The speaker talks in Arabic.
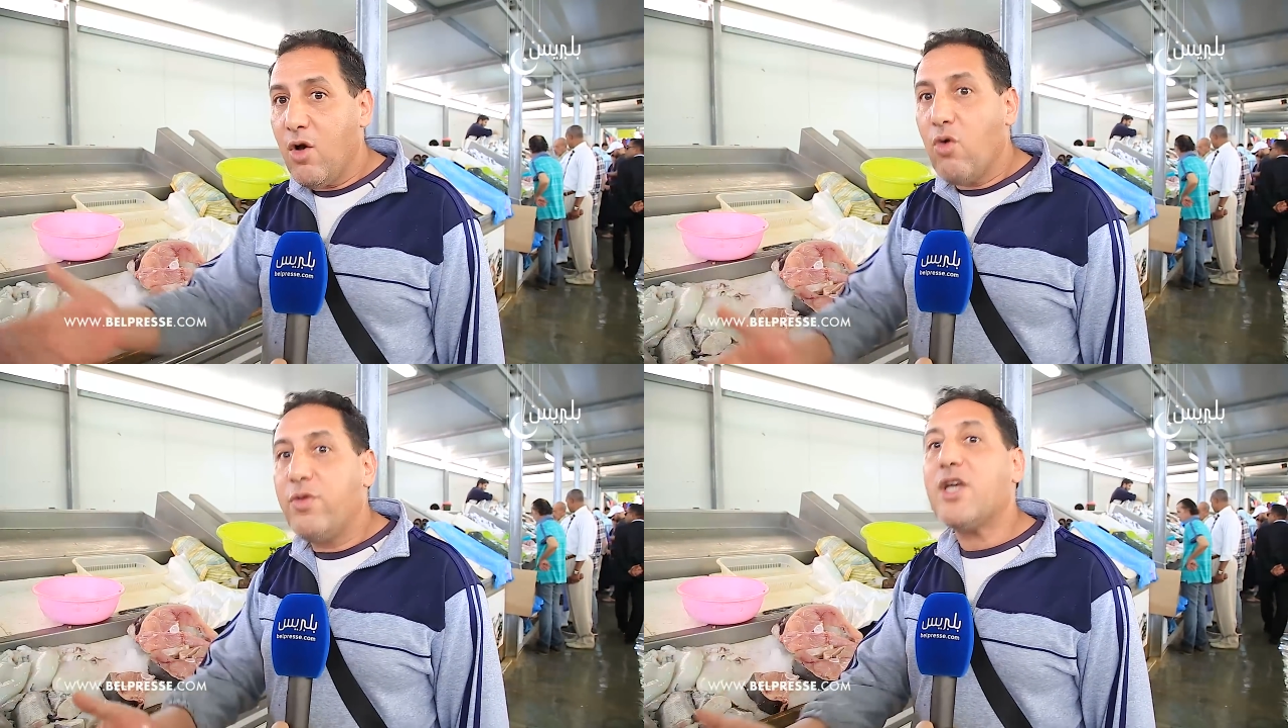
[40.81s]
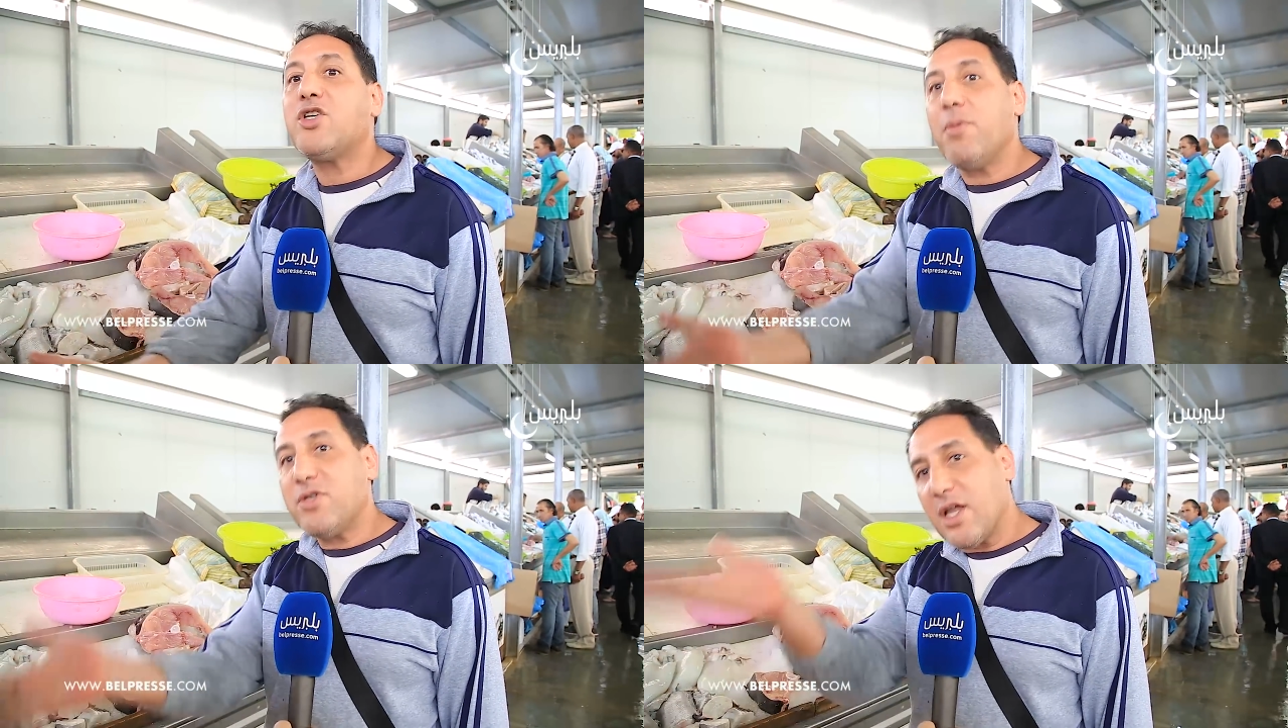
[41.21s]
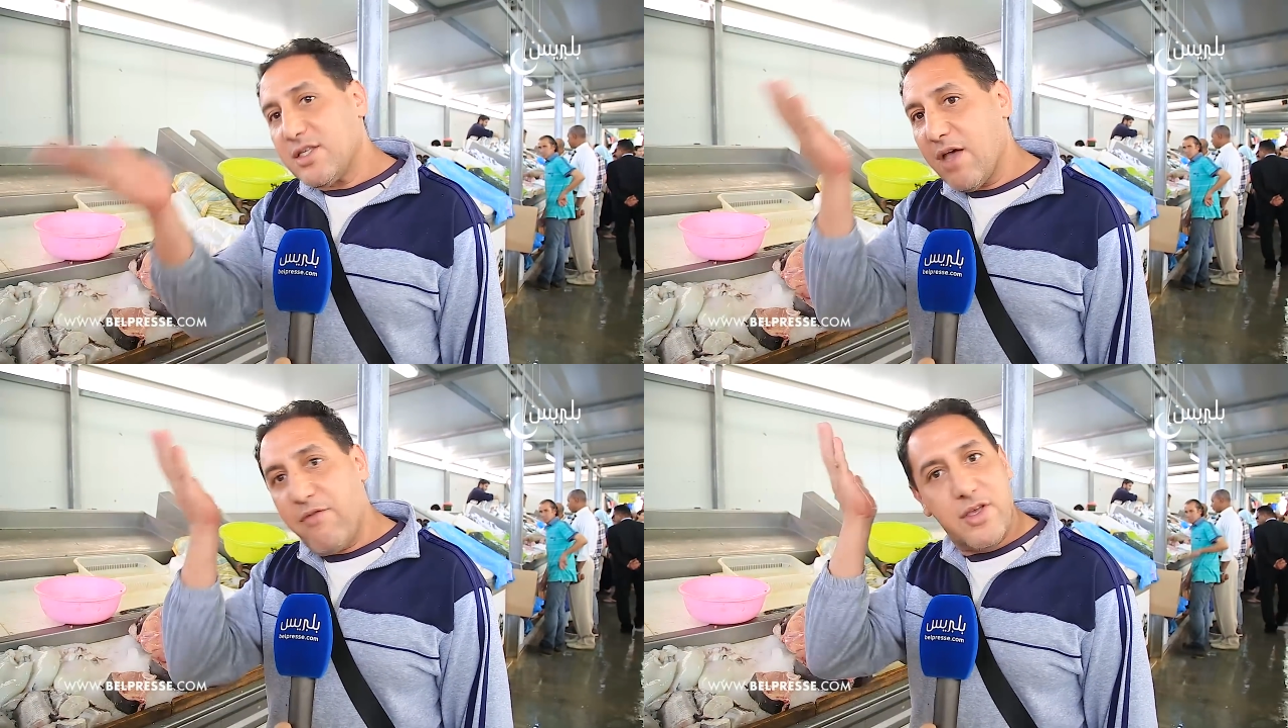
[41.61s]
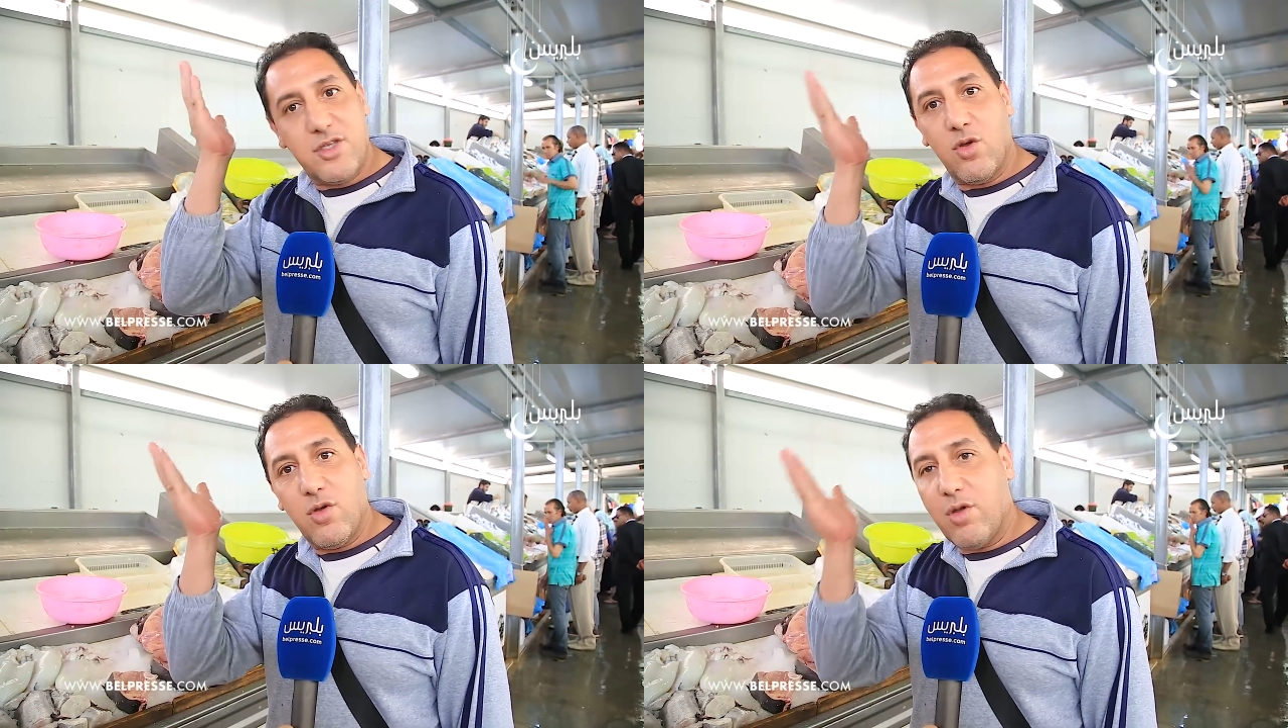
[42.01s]
وداك الشيء باش يرتفع
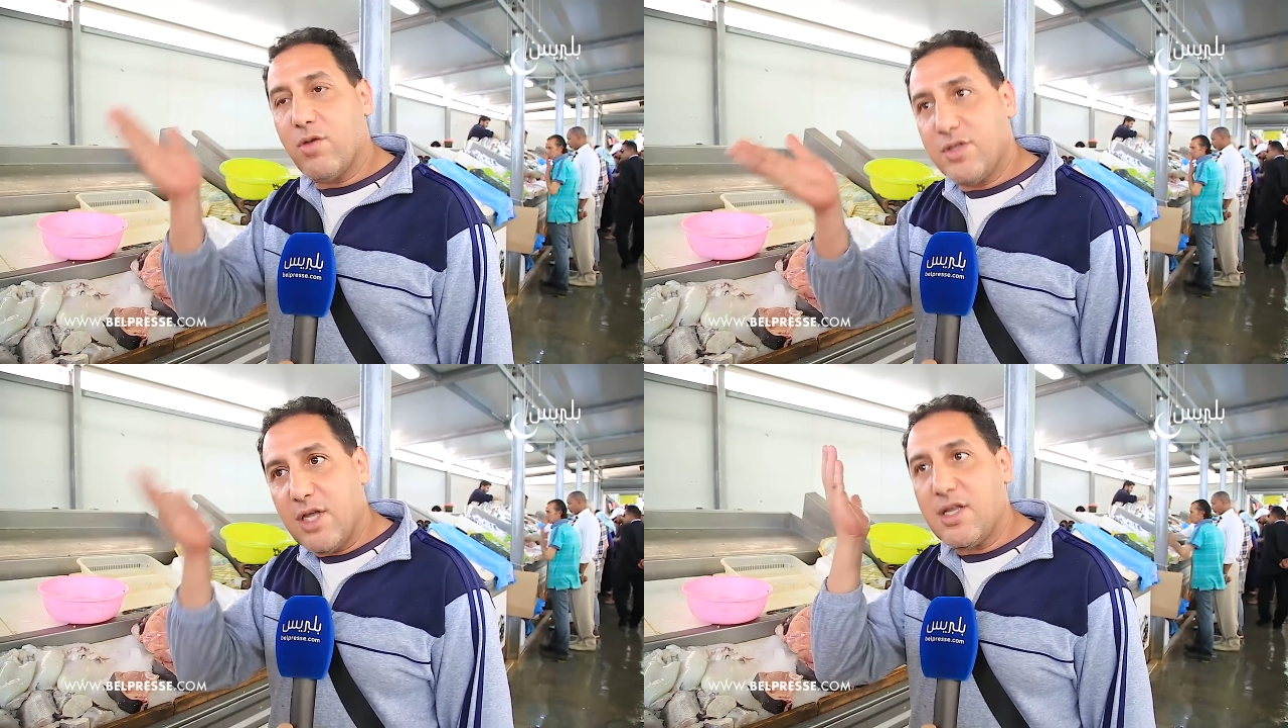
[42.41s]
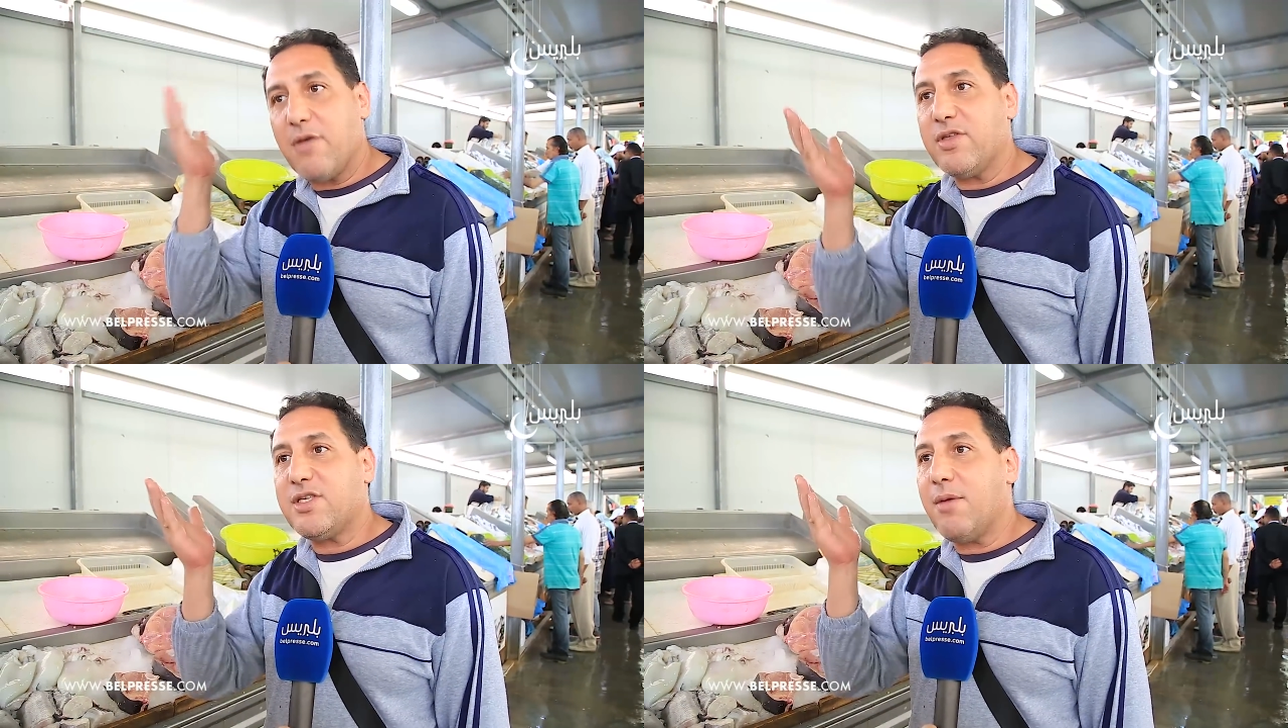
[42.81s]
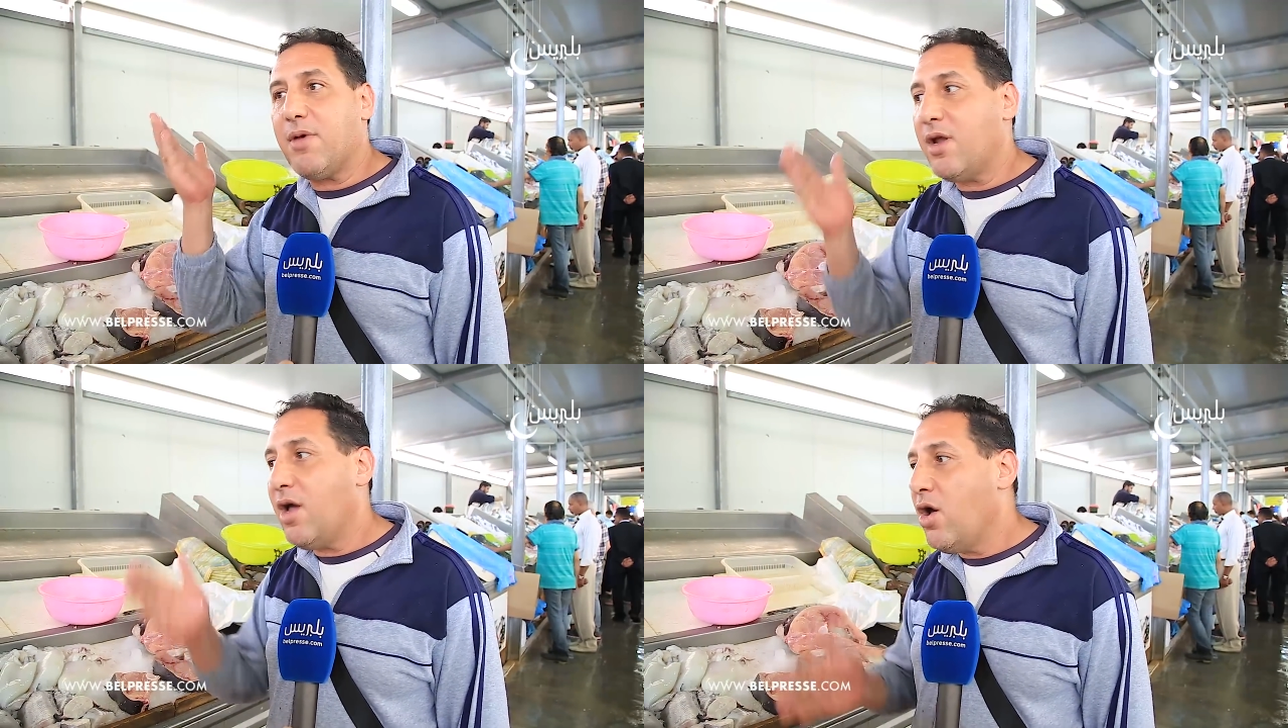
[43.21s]
السوق تيرتفع الثمن